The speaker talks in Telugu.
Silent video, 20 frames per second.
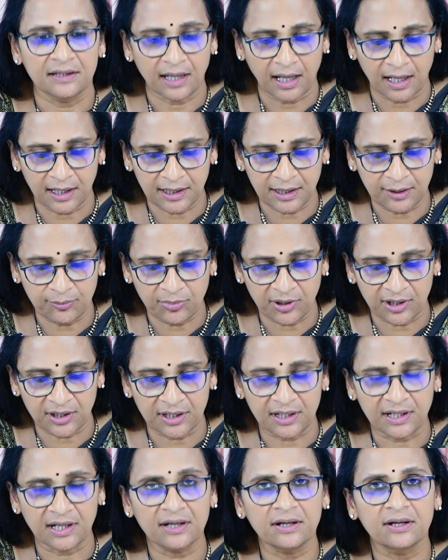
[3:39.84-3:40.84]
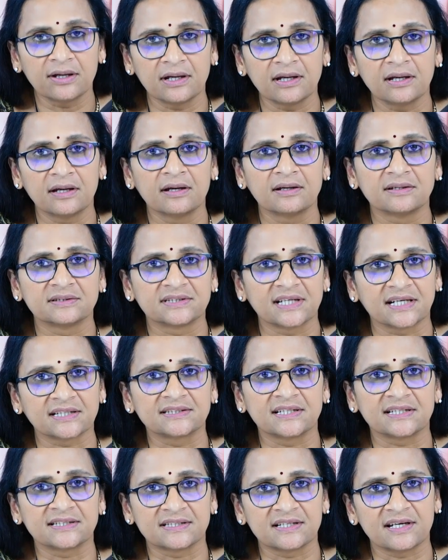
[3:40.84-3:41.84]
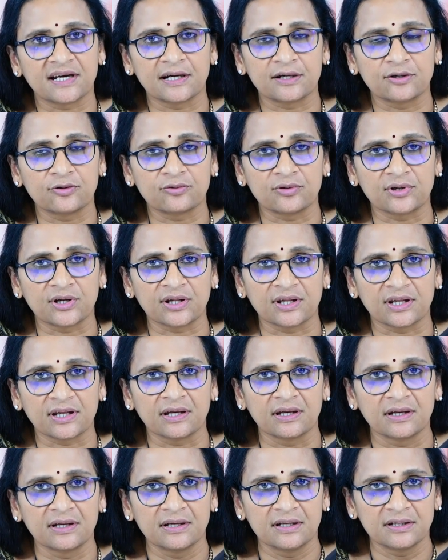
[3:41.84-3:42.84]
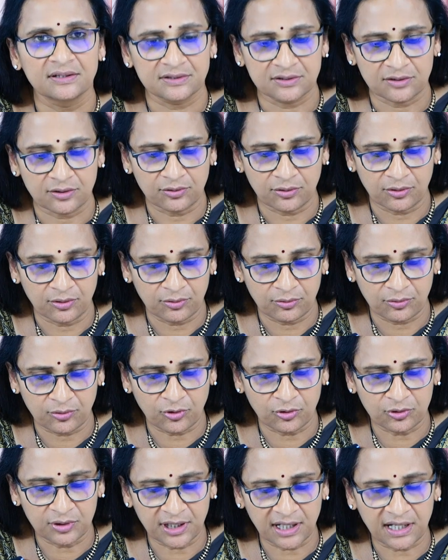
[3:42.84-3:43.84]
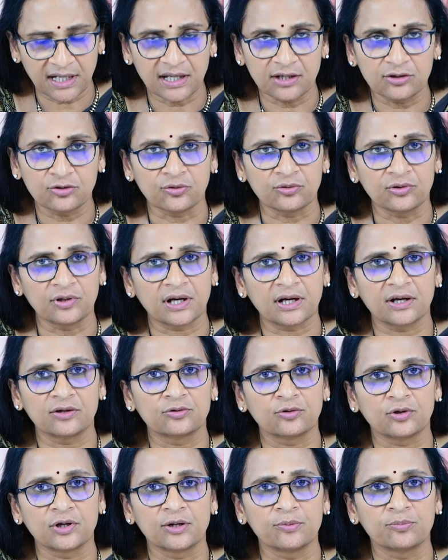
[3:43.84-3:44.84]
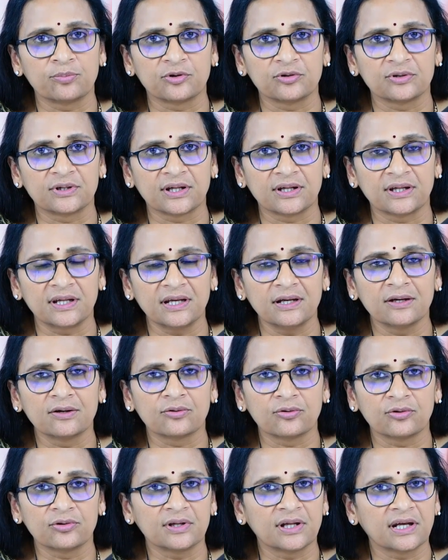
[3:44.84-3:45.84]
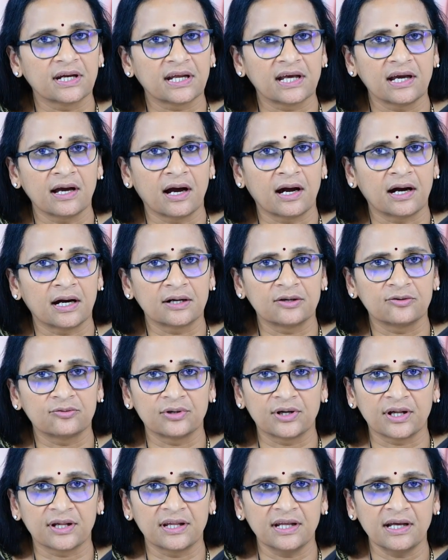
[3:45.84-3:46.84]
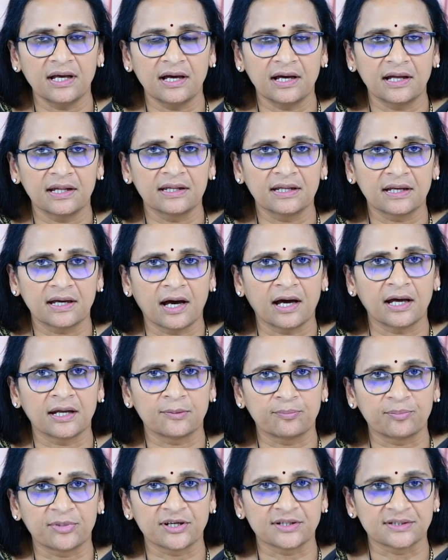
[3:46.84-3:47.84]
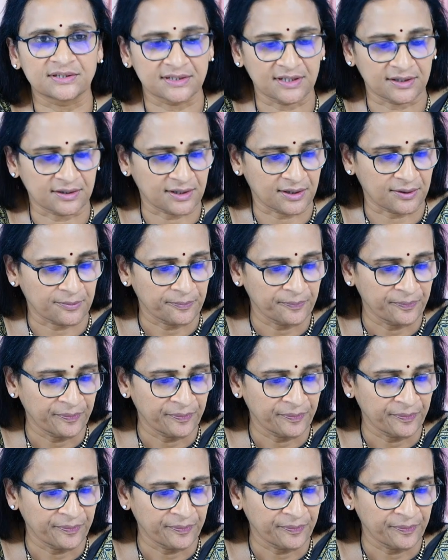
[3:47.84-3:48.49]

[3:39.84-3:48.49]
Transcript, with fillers: దాన్ని బట్టి సక్సెస్ రేట్ ఉంటుంది సో కొందరికి తొందరగా తొలగిపోతుంది కొందరికి హార్డ్ ఉంటుంది అది కాని పరిస్థితి